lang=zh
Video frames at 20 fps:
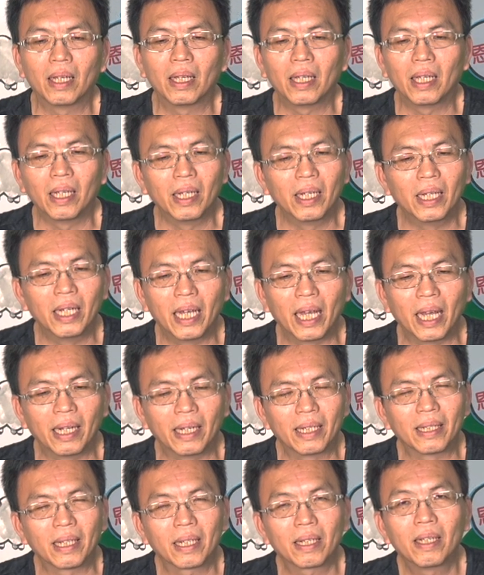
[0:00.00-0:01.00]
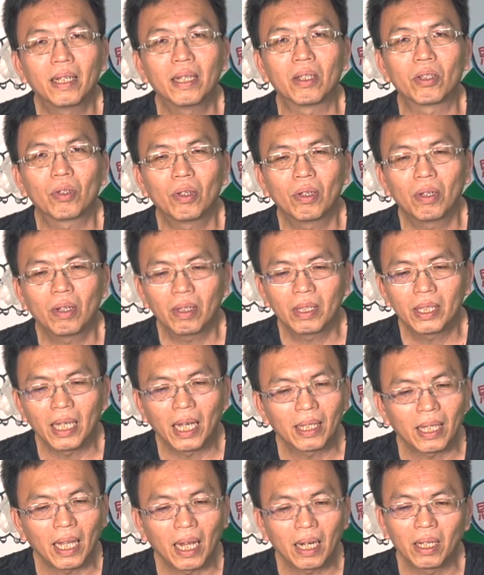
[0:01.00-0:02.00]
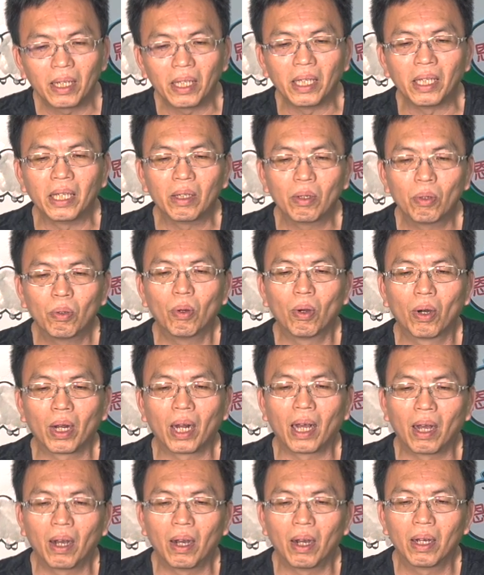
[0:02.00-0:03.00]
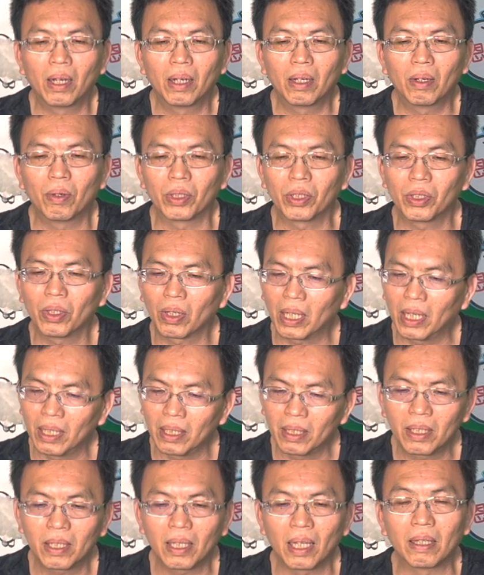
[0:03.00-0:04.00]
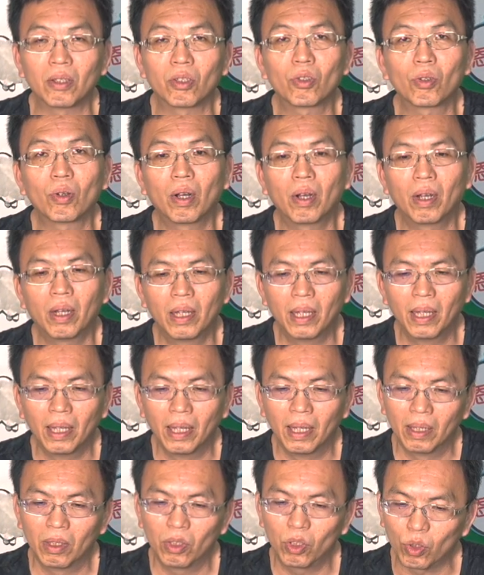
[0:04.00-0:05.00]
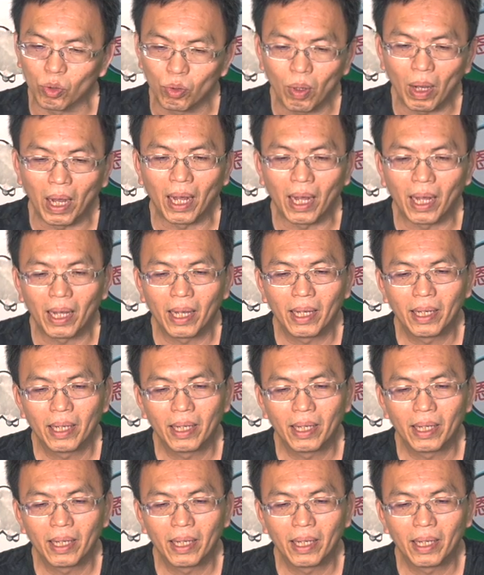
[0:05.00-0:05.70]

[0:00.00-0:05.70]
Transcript: 一脸可以说相当的疑惑了哈。我就跟神说：“主啊。”